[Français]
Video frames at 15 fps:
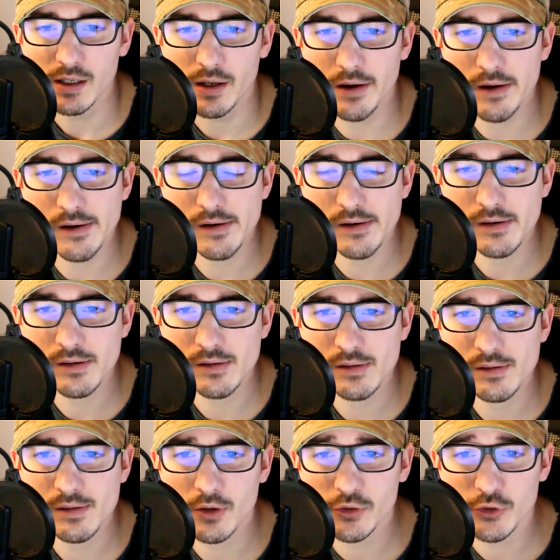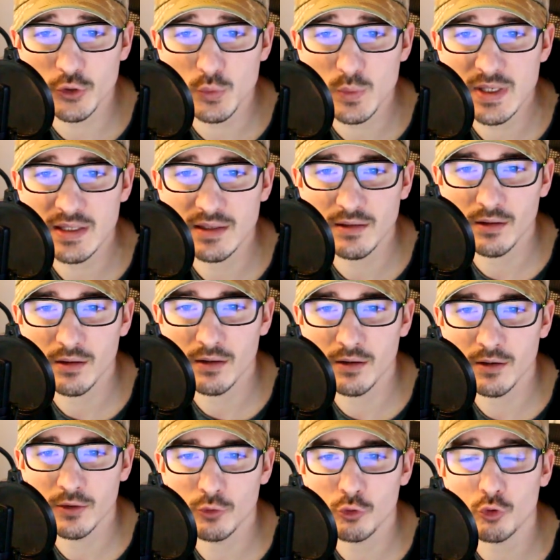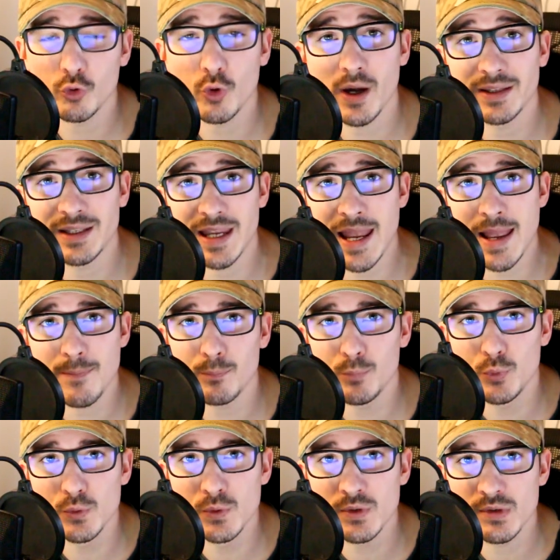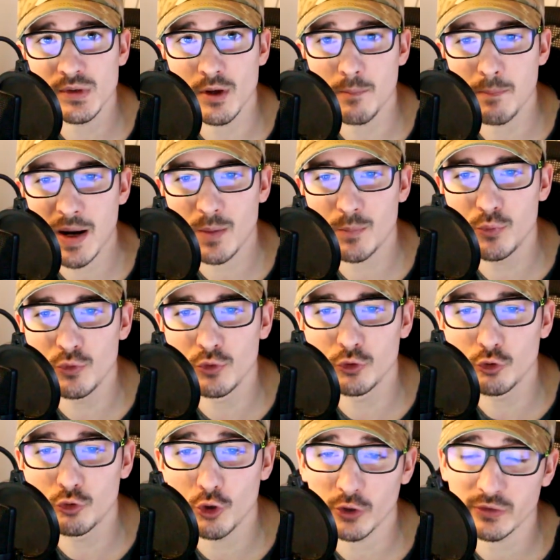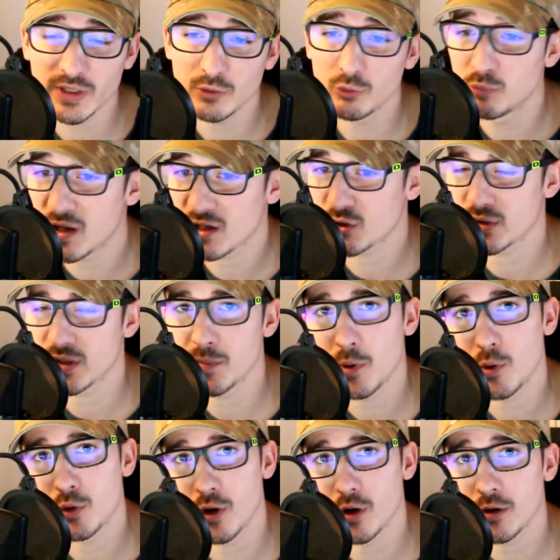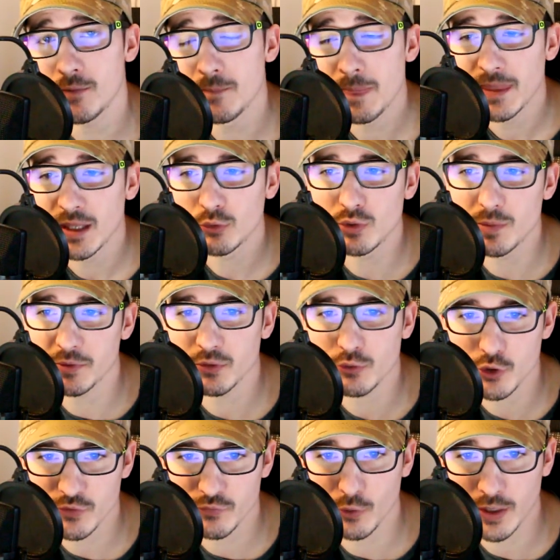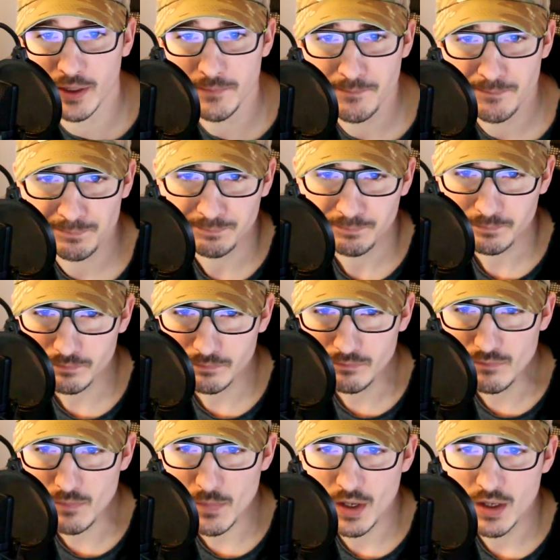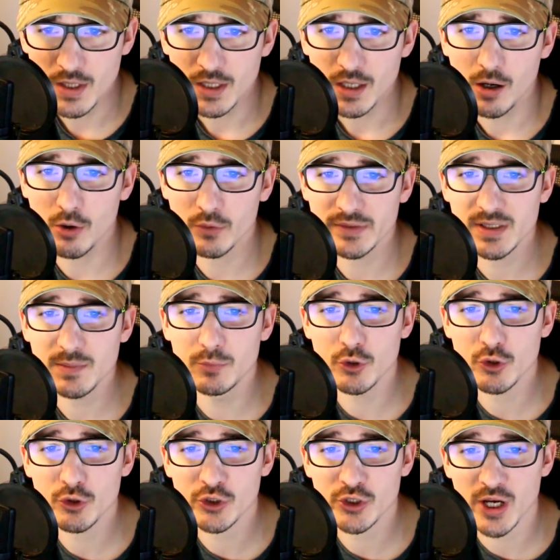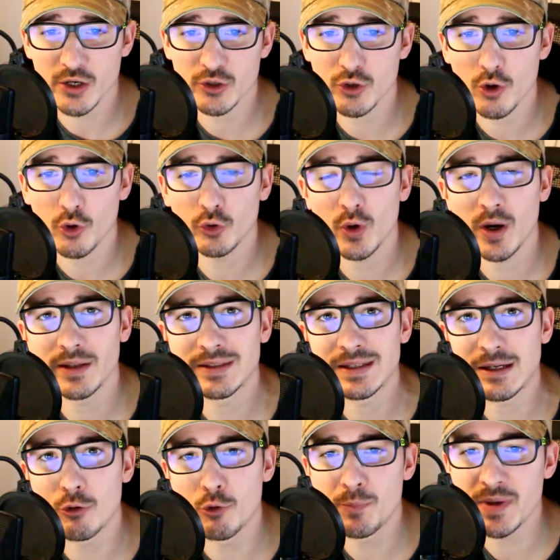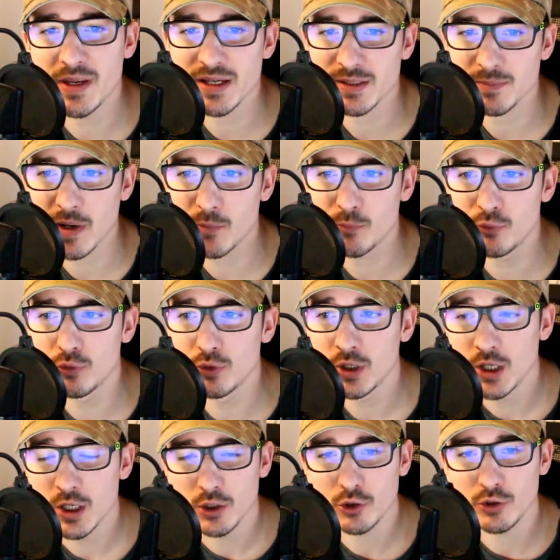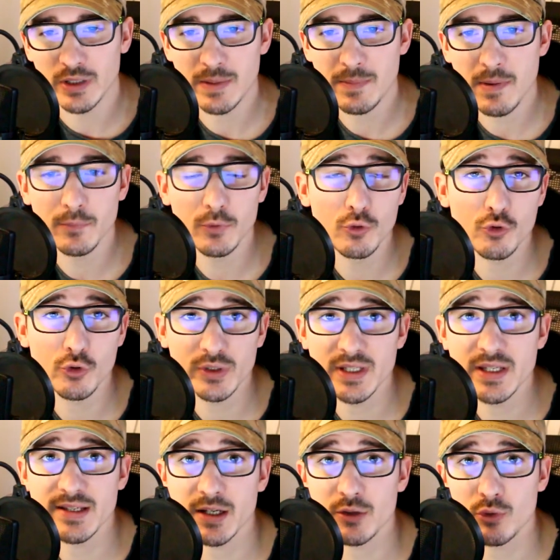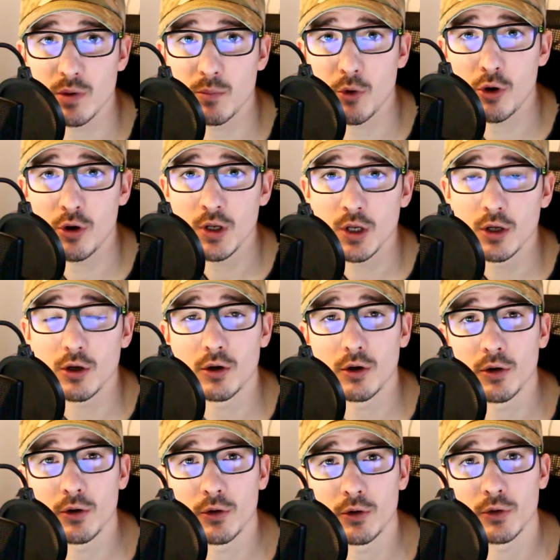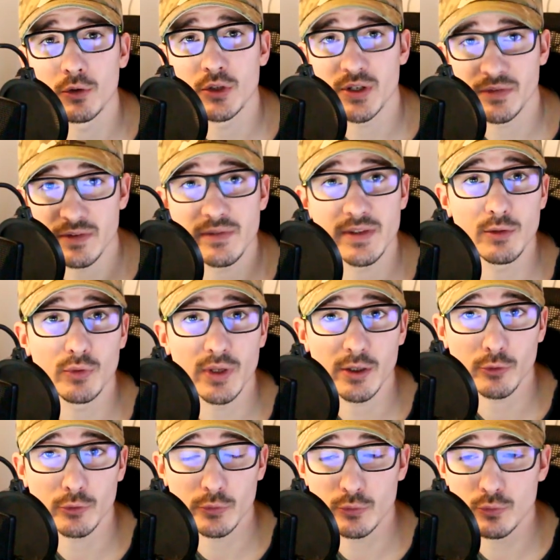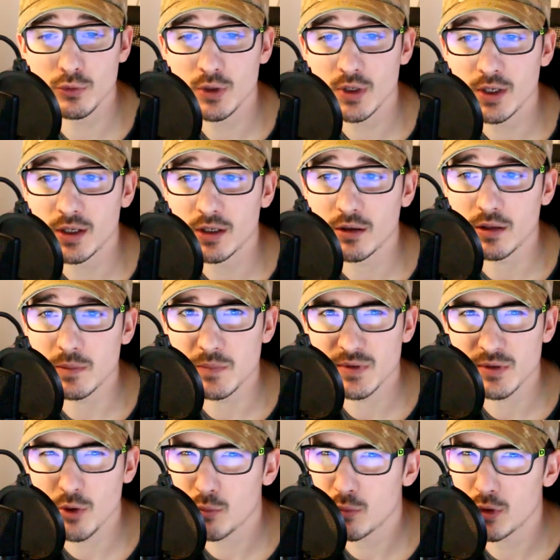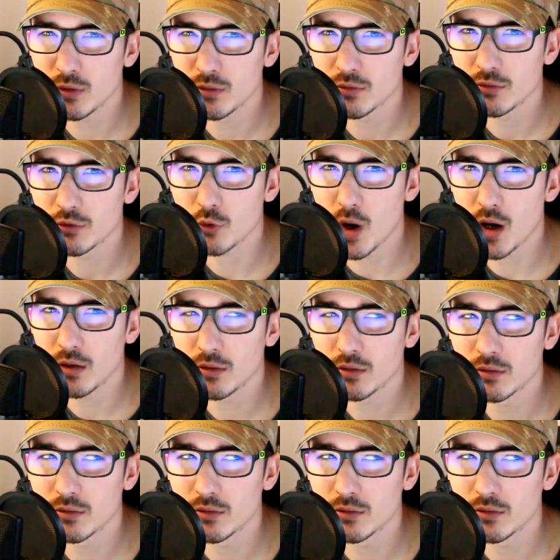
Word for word: ensuite, donc on aura des M-Bus Macpool de couleur tan ou black, je sais pas encore. Tout dépend ce que je ferai. En type de chargeur, on aura des OPS Magpul, les mêmes que j'utilise actuellement. Euh, j'ai fait une vidéo d'ailleurs dessus, il me semble, je crois.